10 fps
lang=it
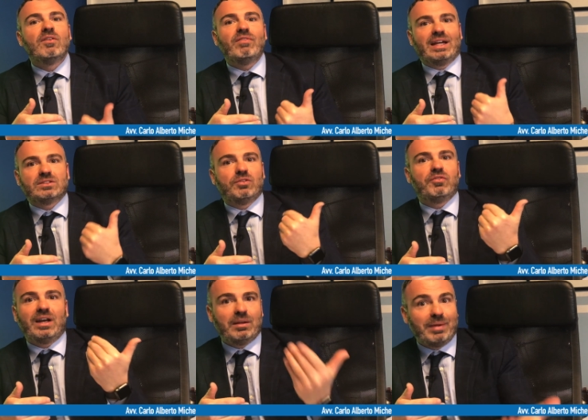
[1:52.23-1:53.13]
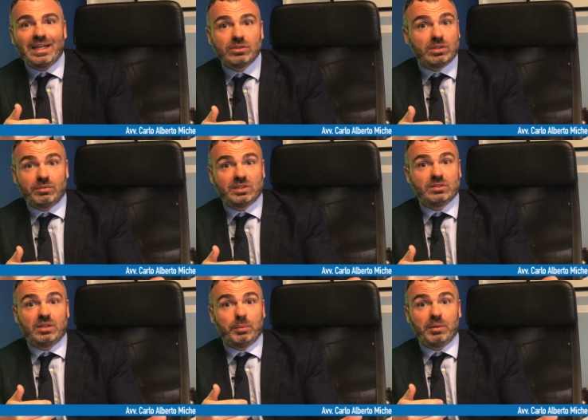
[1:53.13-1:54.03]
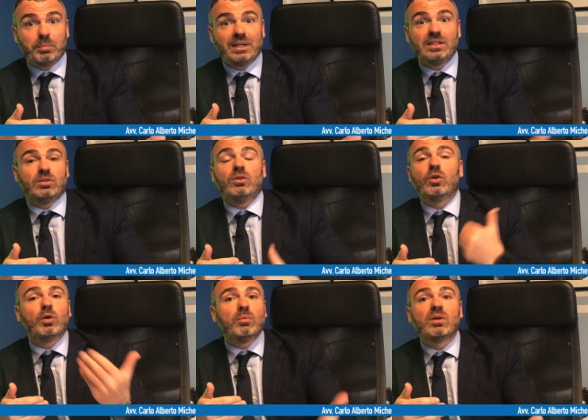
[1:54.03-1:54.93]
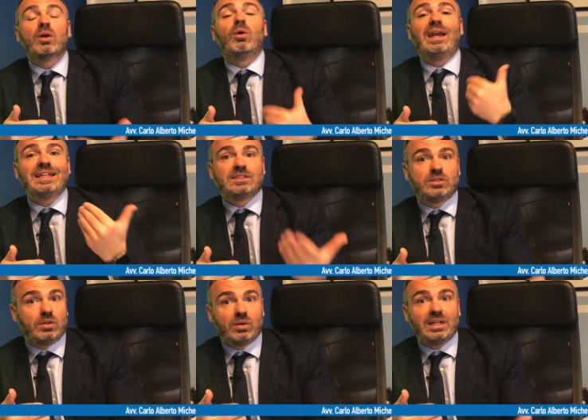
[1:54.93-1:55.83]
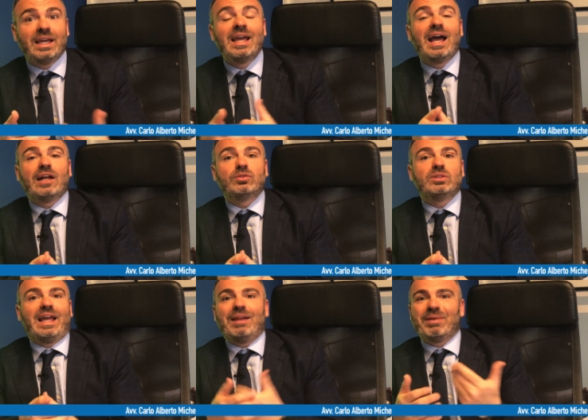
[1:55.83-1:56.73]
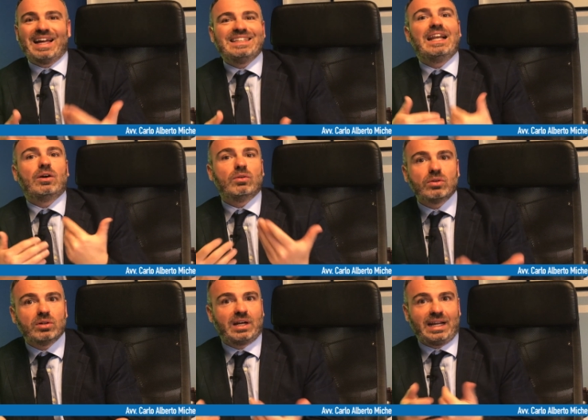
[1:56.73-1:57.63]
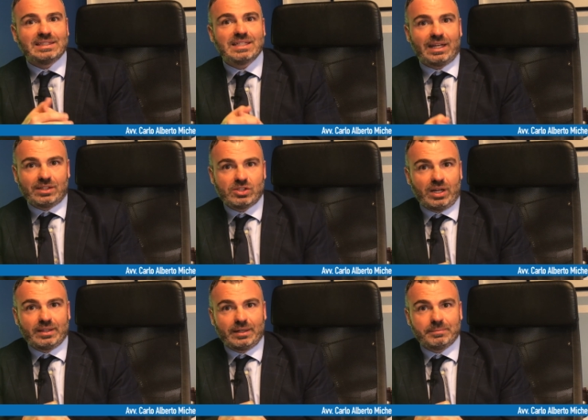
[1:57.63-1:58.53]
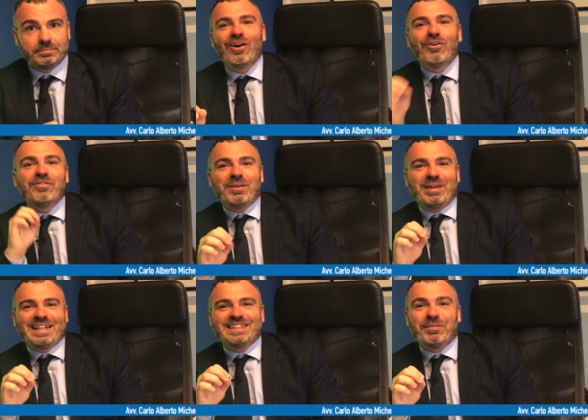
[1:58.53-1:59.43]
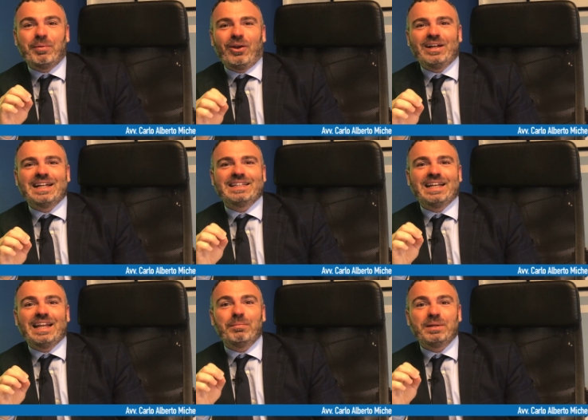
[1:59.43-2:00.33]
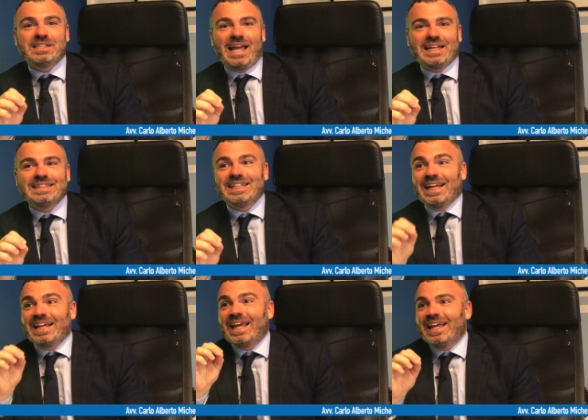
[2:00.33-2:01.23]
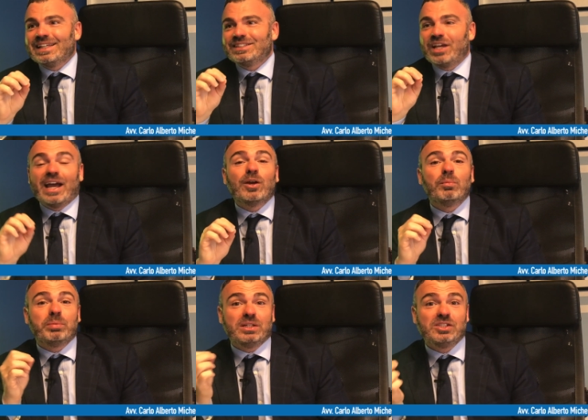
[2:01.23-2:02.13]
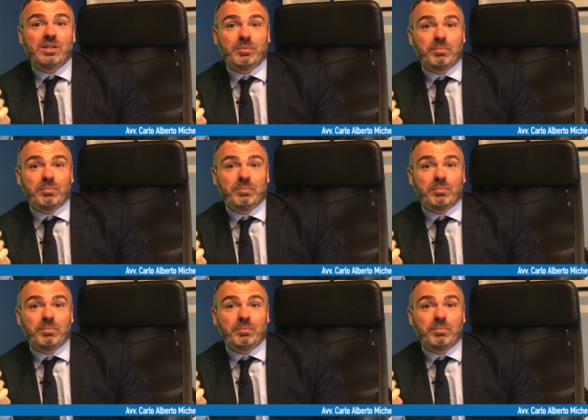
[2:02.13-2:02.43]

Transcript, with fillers: verso il fallimento di questo tipo di imprenditore o comunque con le azioni a tutela magari della concorrenza, eccetera. Ovviamente però è da tenere presente che c'è anche un principio